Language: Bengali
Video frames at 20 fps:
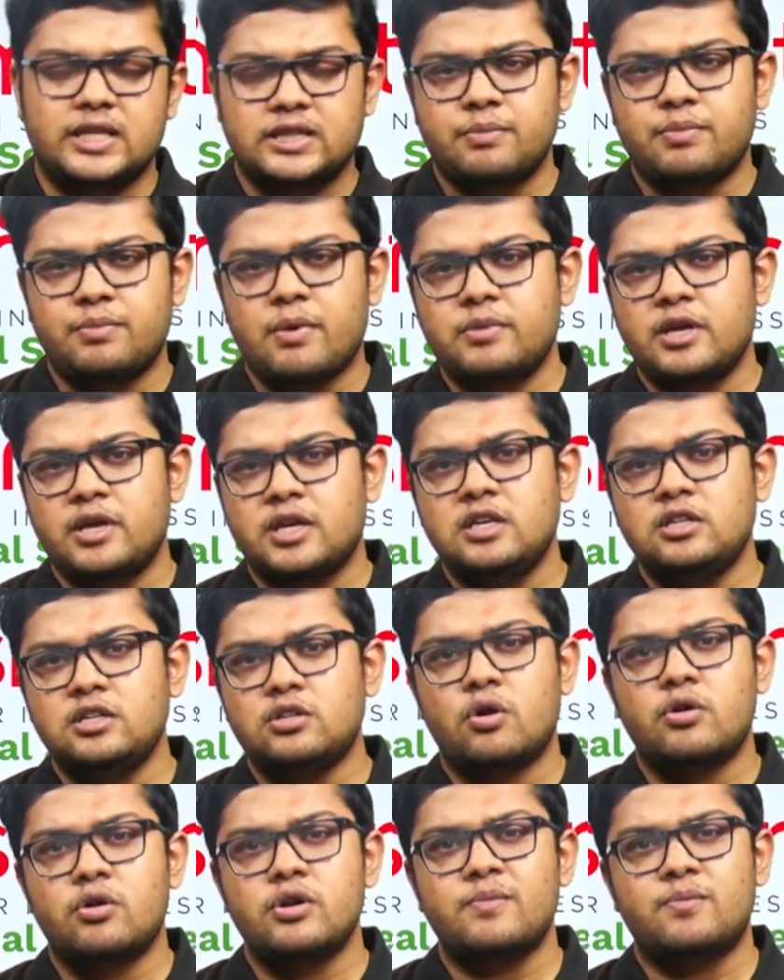দেখতে পাবে কি
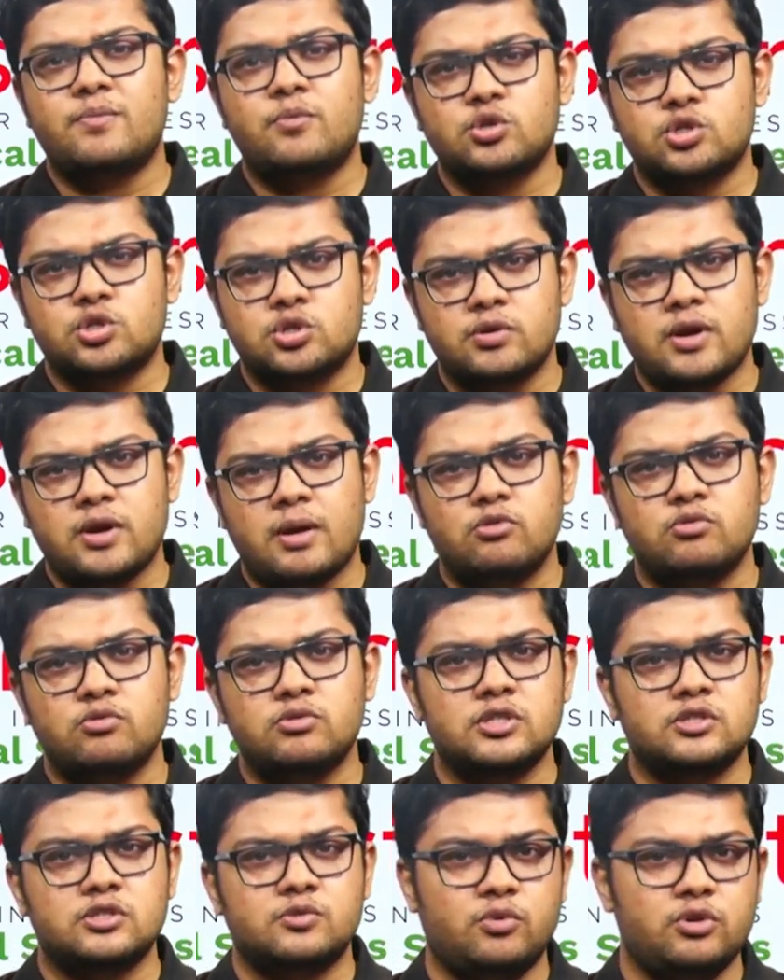ধরনের প্রশ্ন
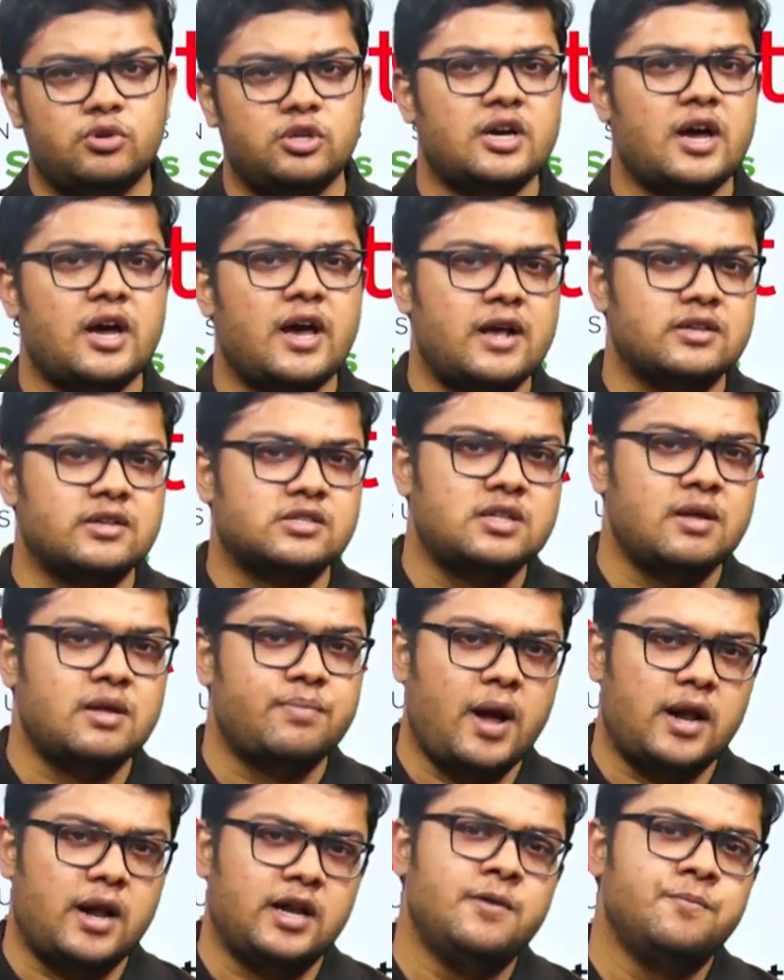ডাব্লিউবিসিএস পরীক্ষায়
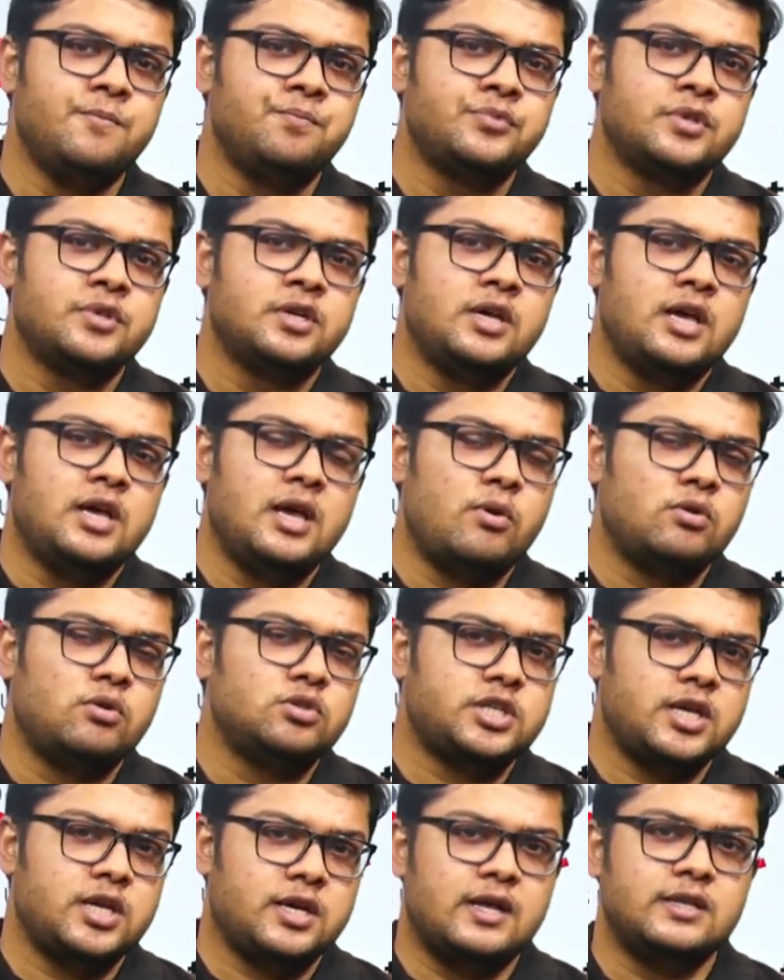আসতে পারে
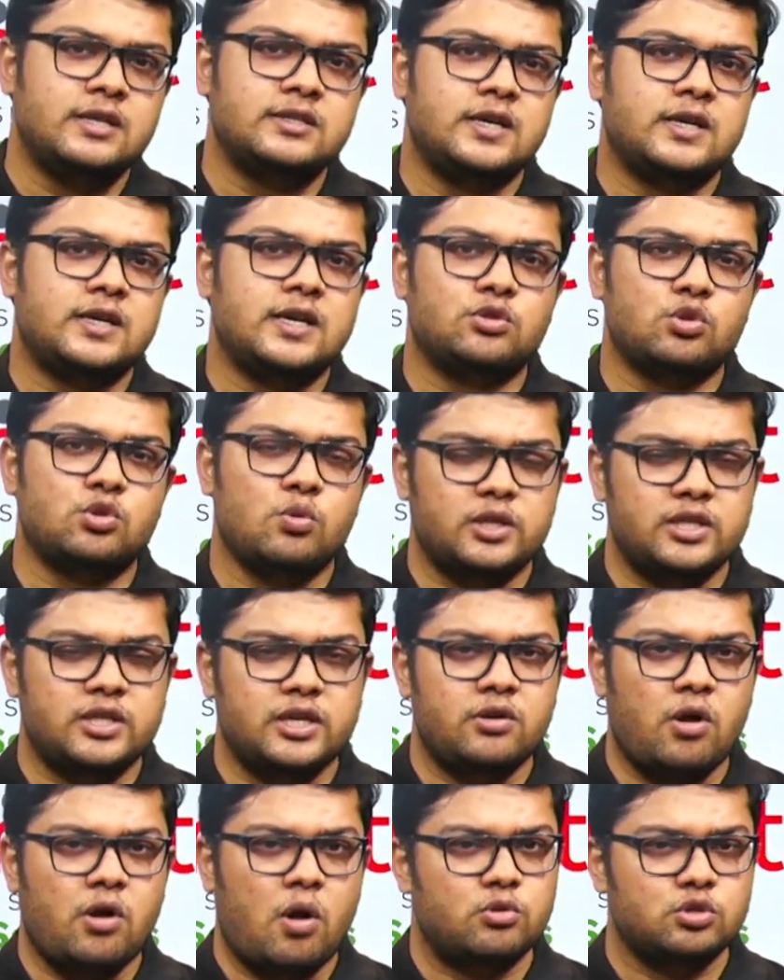এবং সেখান থেকে
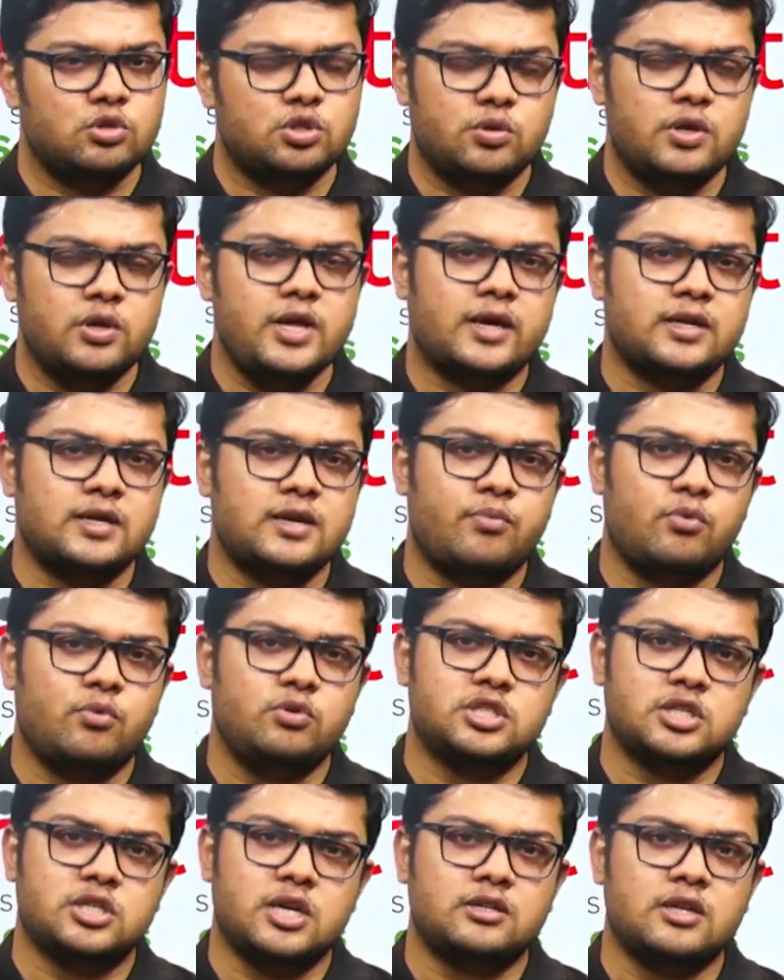তোমাদের অবশ্যই একটা
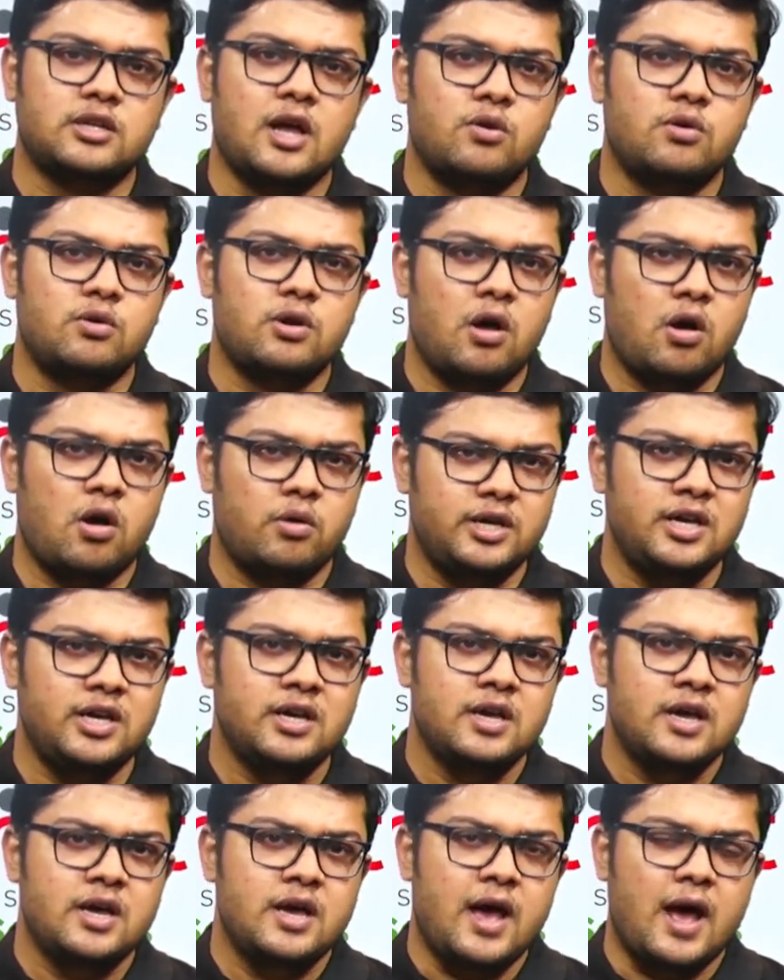পরিষ্কার ধারণা হবে
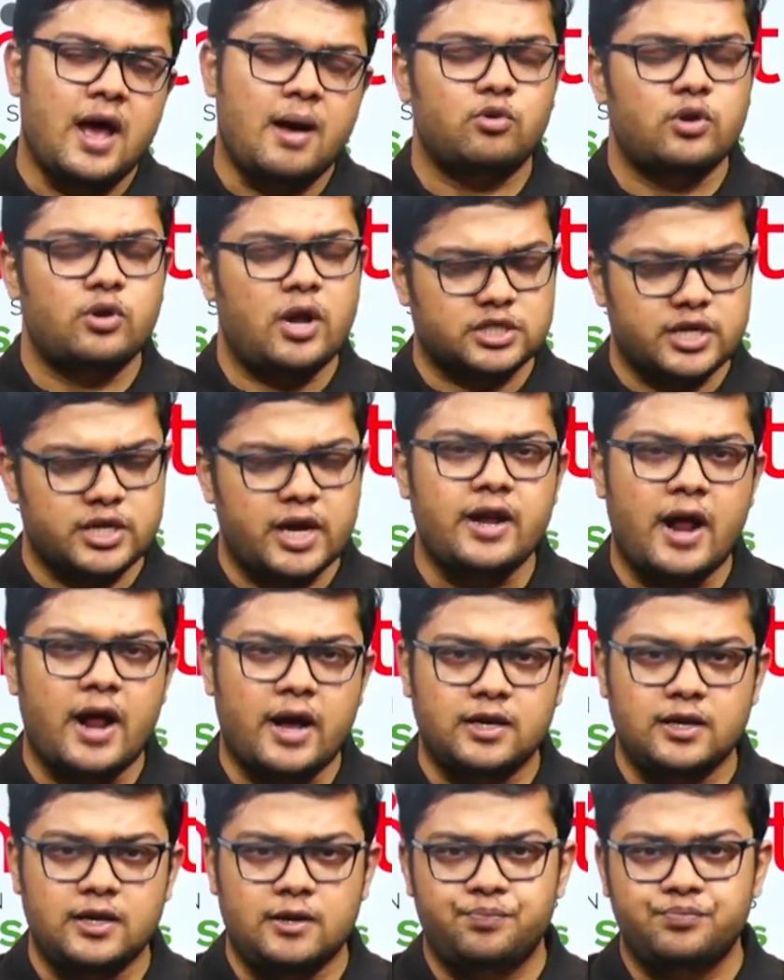এমন আশাই
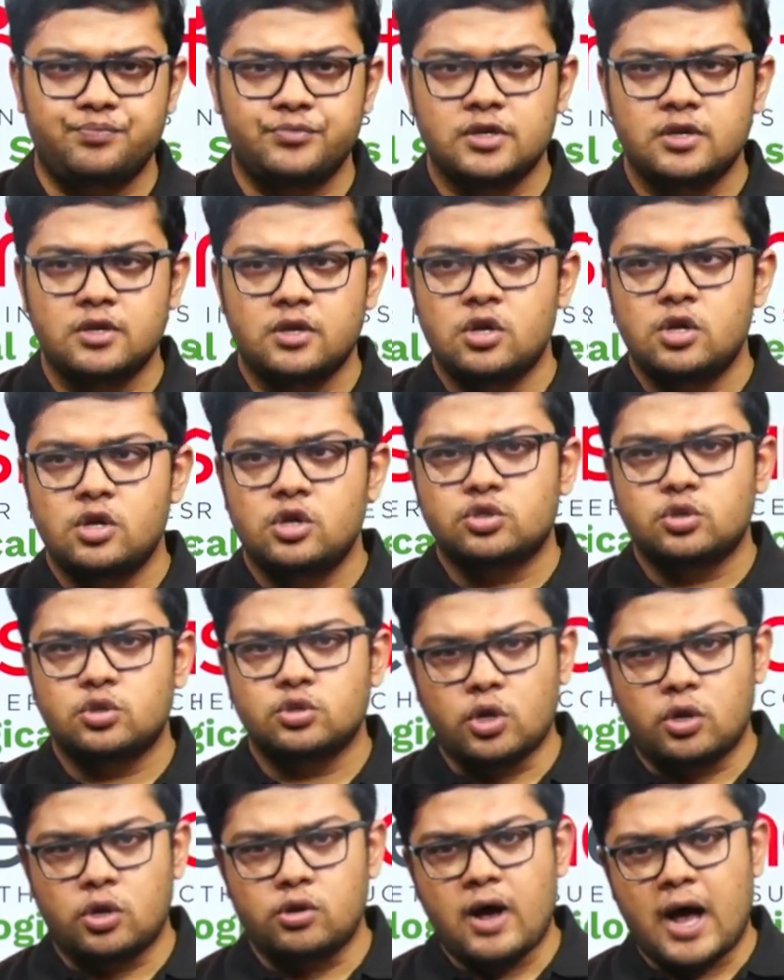রাখি
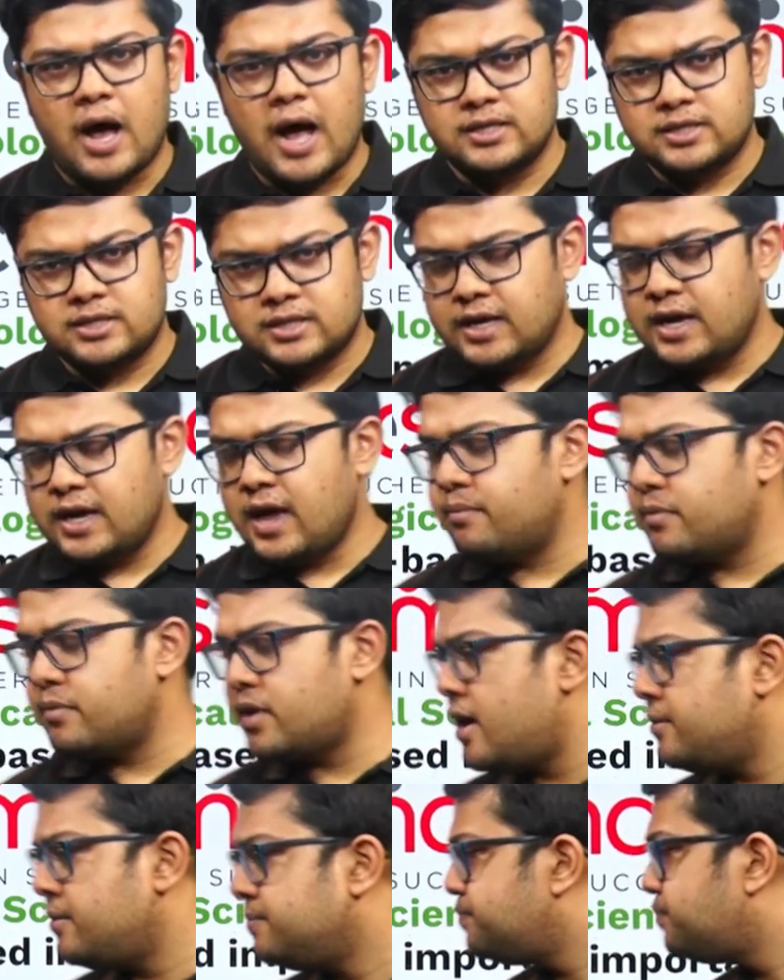সো চলো আজকে
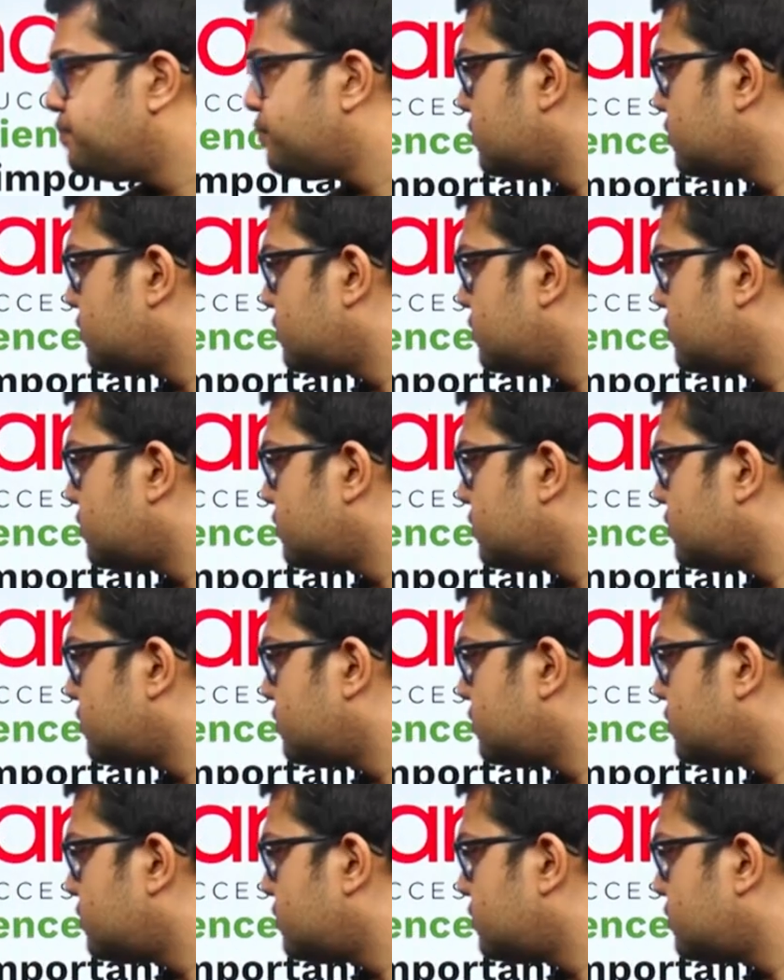আমরা